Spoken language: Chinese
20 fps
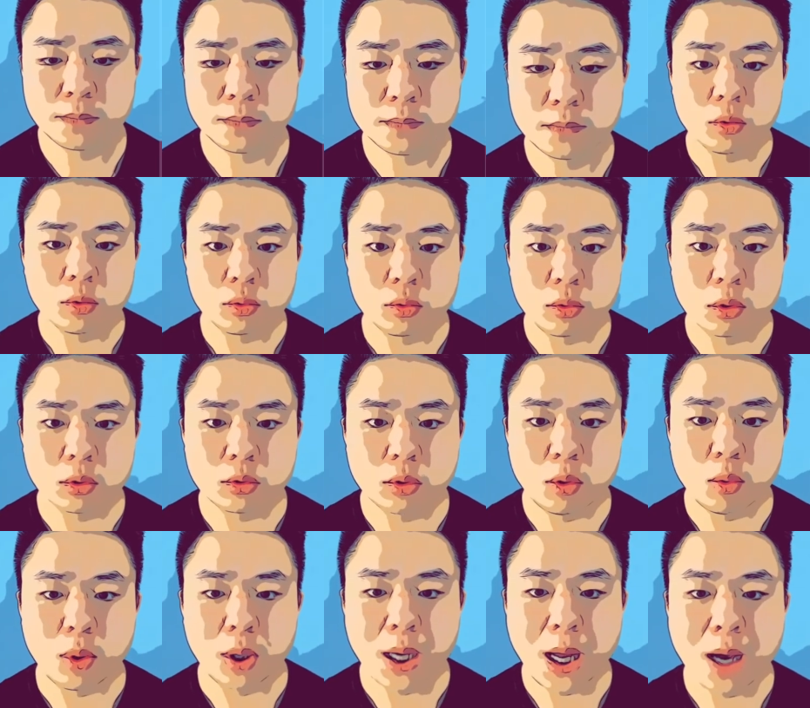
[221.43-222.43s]
如果说
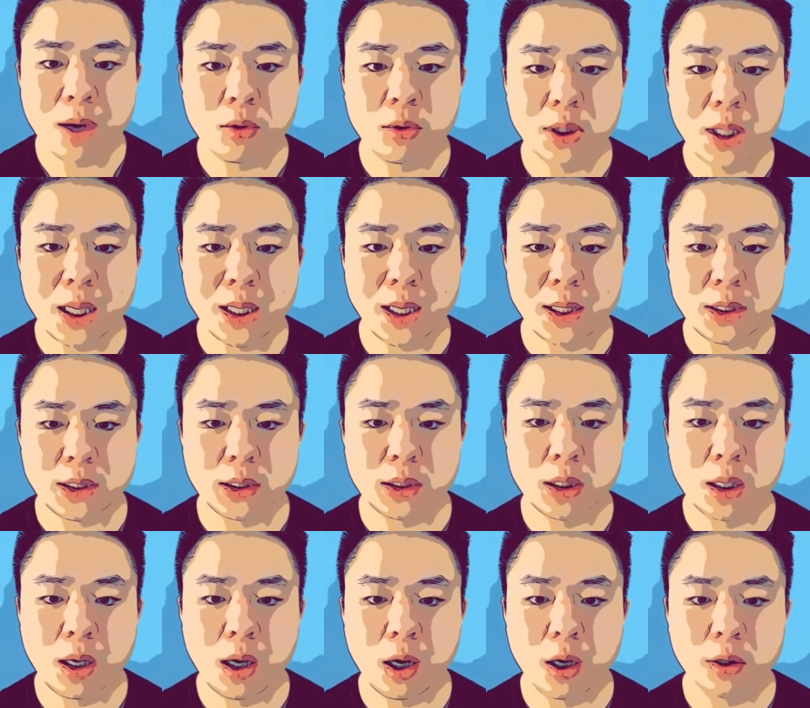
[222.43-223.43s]
我看过《泰坦尼克
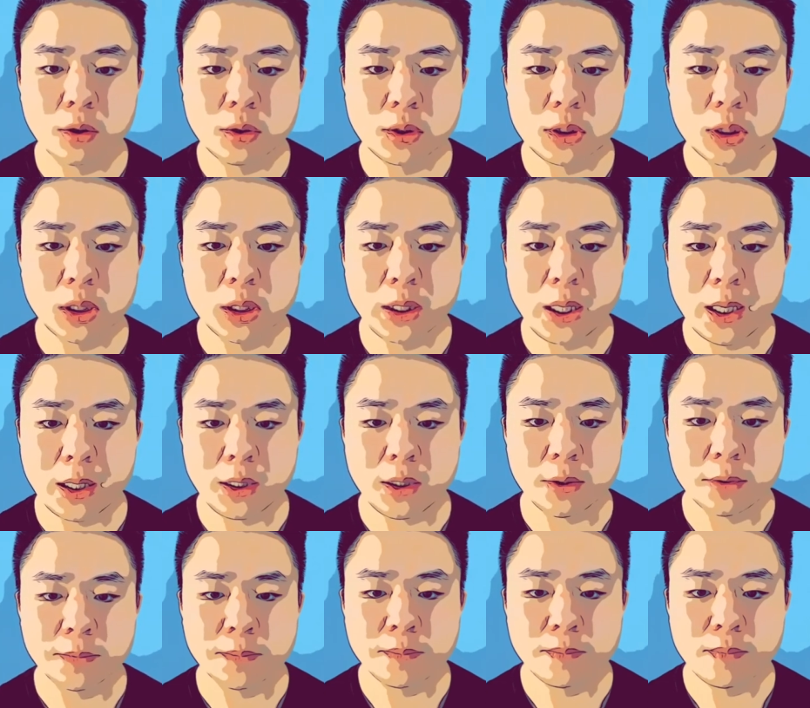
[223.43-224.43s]
号》这个电影，